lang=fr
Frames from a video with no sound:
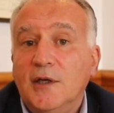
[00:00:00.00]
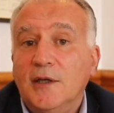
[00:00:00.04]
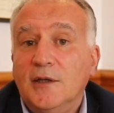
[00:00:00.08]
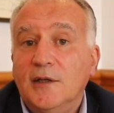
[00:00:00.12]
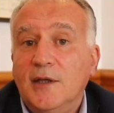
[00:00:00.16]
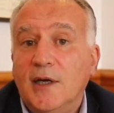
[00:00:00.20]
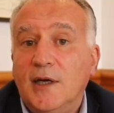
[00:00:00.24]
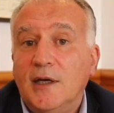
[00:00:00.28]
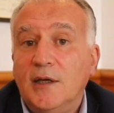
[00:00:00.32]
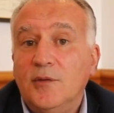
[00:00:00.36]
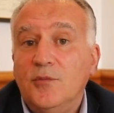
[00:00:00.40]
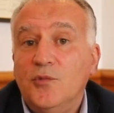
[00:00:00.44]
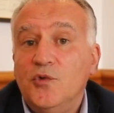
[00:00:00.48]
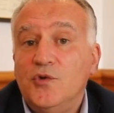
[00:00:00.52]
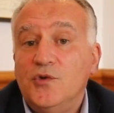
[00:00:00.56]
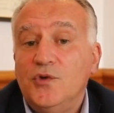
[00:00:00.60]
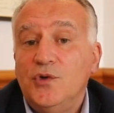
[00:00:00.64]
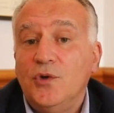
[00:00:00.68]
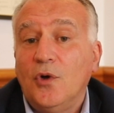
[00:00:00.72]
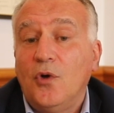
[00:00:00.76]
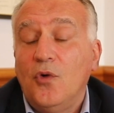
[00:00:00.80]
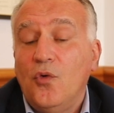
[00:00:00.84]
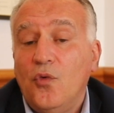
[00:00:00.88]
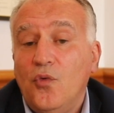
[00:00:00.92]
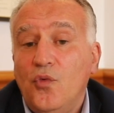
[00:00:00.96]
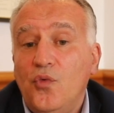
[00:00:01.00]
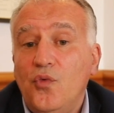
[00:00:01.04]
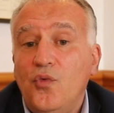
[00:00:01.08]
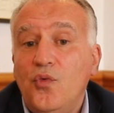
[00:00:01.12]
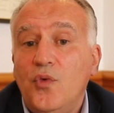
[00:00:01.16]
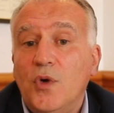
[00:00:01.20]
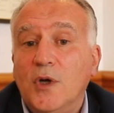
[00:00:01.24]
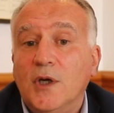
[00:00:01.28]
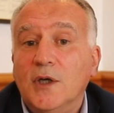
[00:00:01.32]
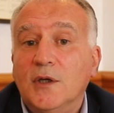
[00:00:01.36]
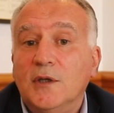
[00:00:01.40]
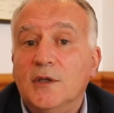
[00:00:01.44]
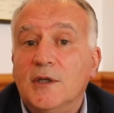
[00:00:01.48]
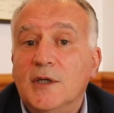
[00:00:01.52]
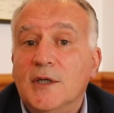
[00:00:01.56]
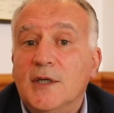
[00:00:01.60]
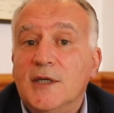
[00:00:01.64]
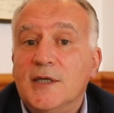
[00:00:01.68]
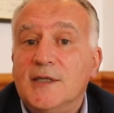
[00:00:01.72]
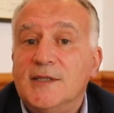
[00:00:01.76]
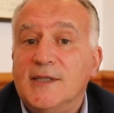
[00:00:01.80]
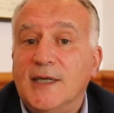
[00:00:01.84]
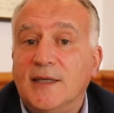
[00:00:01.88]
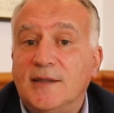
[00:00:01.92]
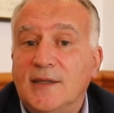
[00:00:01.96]
dans la mesure où euh,
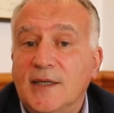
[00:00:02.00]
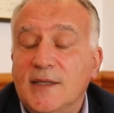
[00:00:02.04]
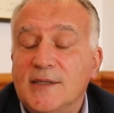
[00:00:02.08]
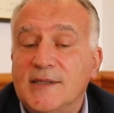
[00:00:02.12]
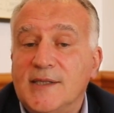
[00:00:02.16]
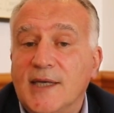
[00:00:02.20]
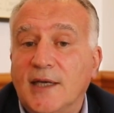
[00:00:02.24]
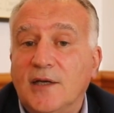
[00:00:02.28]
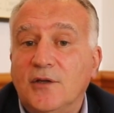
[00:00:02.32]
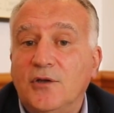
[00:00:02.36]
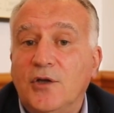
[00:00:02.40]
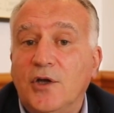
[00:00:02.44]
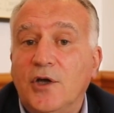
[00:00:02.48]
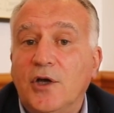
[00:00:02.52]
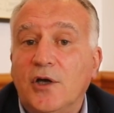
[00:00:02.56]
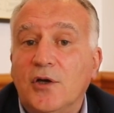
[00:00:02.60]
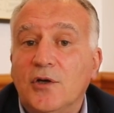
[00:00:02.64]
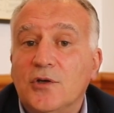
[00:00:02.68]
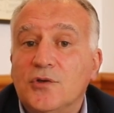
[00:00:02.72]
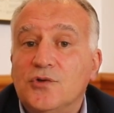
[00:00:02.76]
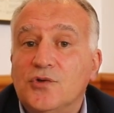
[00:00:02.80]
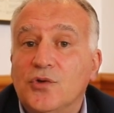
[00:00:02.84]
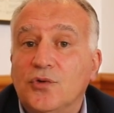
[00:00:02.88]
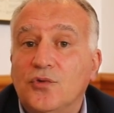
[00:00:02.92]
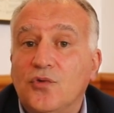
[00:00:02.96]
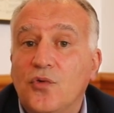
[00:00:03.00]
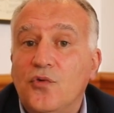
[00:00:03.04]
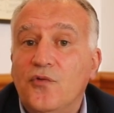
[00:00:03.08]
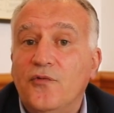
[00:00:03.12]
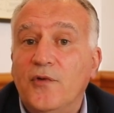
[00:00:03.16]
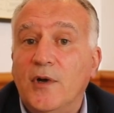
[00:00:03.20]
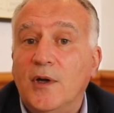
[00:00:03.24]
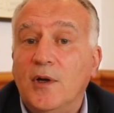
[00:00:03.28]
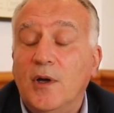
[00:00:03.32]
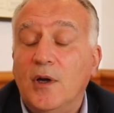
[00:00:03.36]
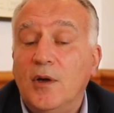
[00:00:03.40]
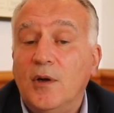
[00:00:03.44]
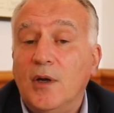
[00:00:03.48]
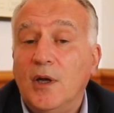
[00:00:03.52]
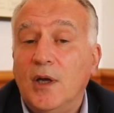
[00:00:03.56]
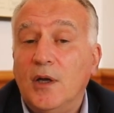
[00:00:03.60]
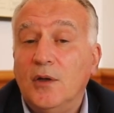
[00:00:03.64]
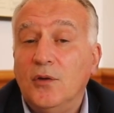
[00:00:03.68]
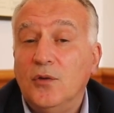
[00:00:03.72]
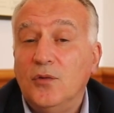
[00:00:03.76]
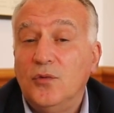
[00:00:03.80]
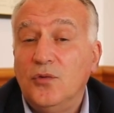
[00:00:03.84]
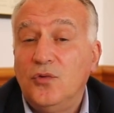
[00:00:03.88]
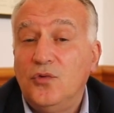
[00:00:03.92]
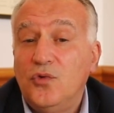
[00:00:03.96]
certains secteurs se trouvent
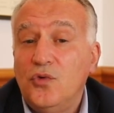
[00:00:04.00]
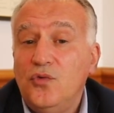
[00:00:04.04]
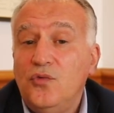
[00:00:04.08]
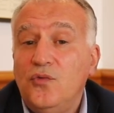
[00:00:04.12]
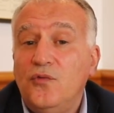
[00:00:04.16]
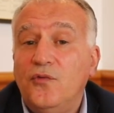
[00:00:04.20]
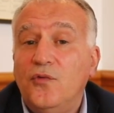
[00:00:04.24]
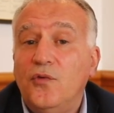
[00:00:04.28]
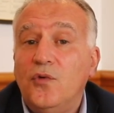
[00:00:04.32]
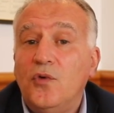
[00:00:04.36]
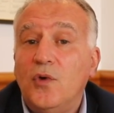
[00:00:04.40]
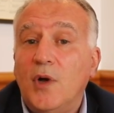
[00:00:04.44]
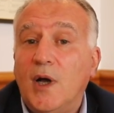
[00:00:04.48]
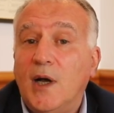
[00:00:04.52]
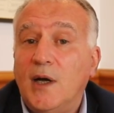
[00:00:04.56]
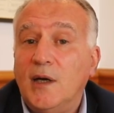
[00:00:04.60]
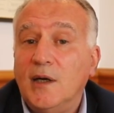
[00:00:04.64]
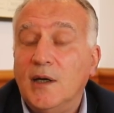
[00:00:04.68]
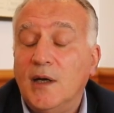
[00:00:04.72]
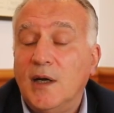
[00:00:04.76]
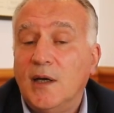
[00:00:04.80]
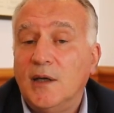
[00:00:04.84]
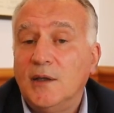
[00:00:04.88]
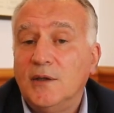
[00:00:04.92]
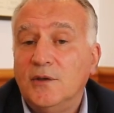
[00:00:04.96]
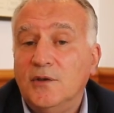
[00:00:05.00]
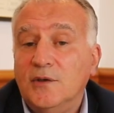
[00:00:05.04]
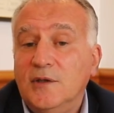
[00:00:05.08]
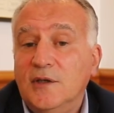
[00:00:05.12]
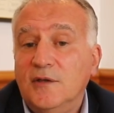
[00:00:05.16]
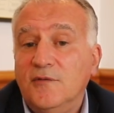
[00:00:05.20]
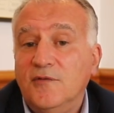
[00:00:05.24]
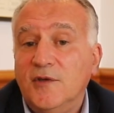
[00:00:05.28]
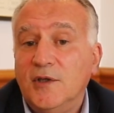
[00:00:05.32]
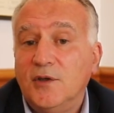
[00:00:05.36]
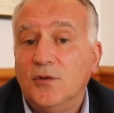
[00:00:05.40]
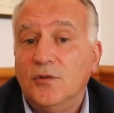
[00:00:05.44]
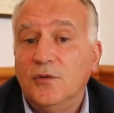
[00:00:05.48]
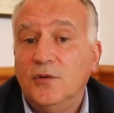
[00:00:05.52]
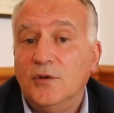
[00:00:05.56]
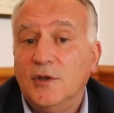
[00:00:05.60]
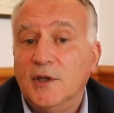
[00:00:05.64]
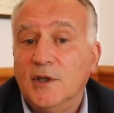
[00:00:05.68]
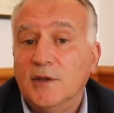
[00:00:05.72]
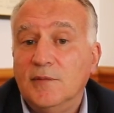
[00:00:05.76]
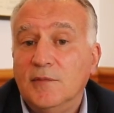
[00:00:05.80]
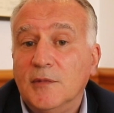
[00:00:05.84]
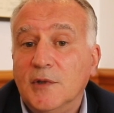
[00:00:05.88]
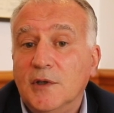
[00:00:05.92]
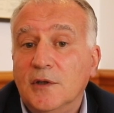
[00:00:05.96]
de nouveau en grande
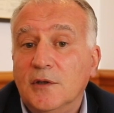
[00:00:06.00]
difficulté.